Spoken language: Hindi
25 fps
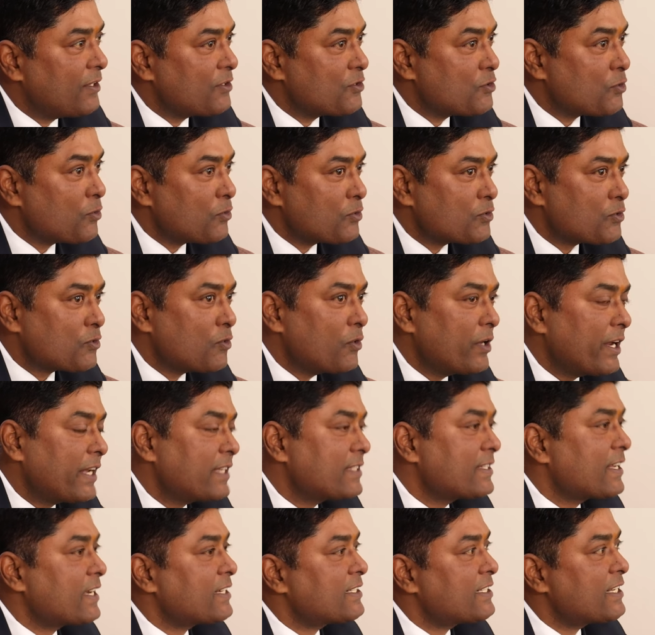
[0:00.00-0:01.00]
जो उसको एक
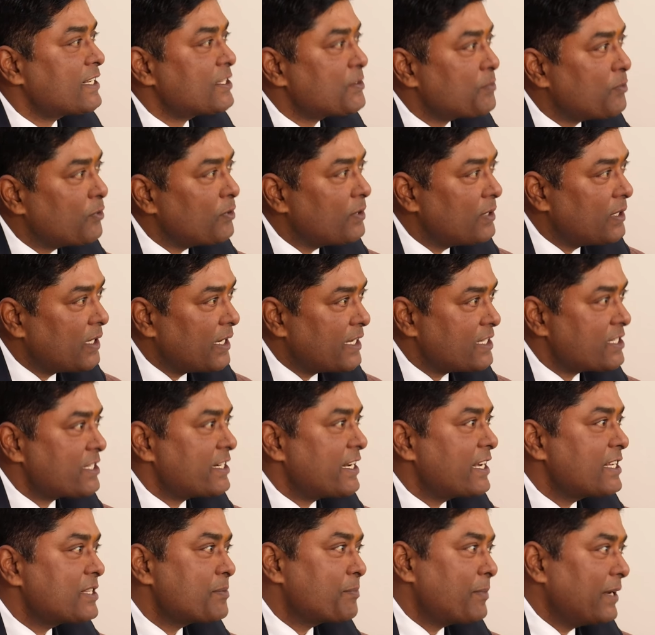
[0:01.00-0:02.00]
सक्सेसफुल
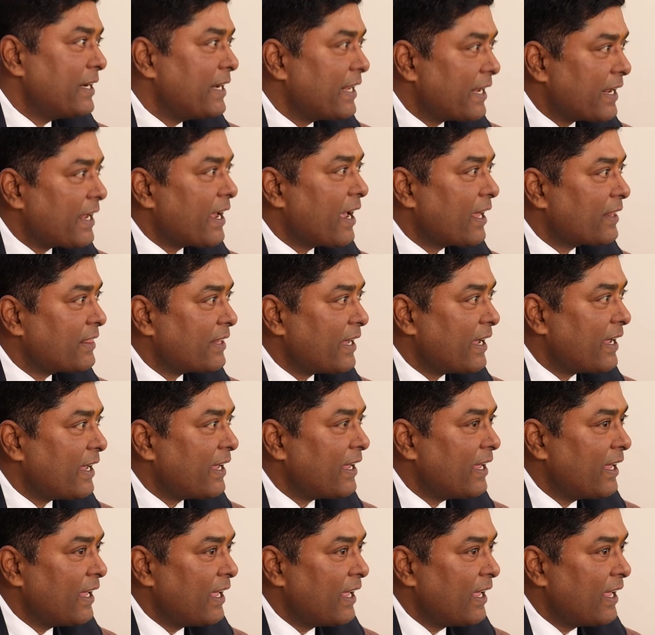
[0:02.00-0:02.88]
स्टेज पे लेके आता है